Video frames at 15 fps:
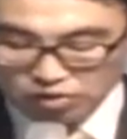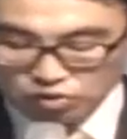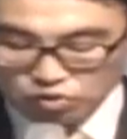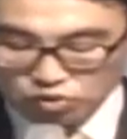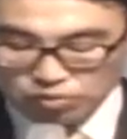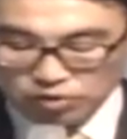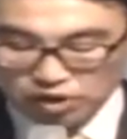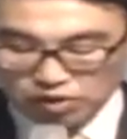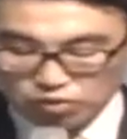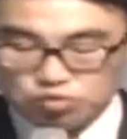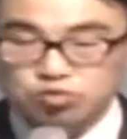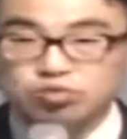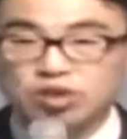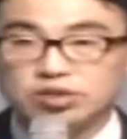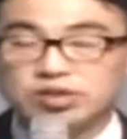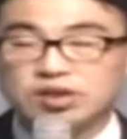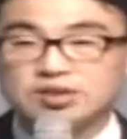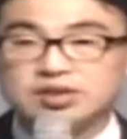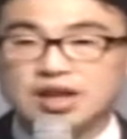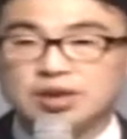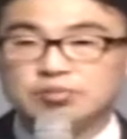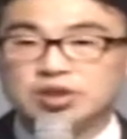주면, 주었던
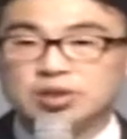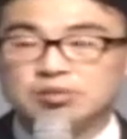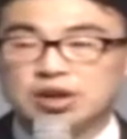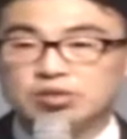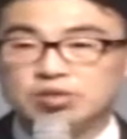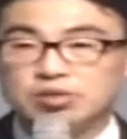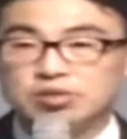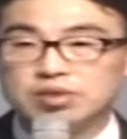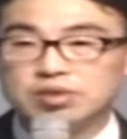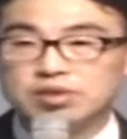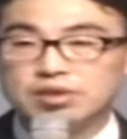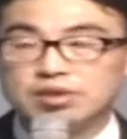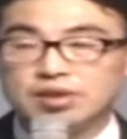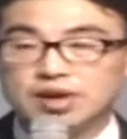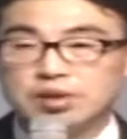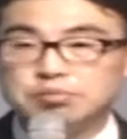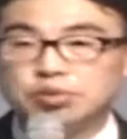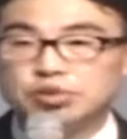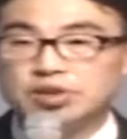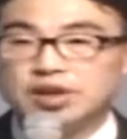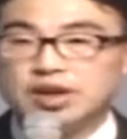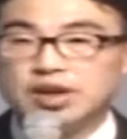사람들이 바로
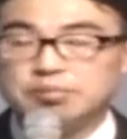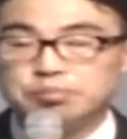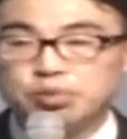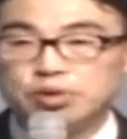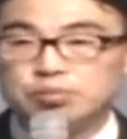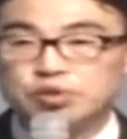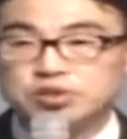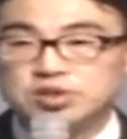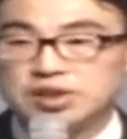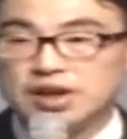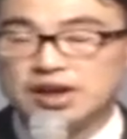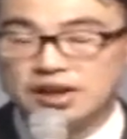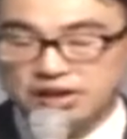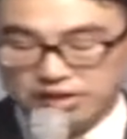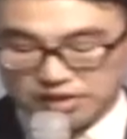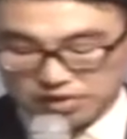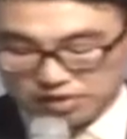캄보디아의 폴포츠나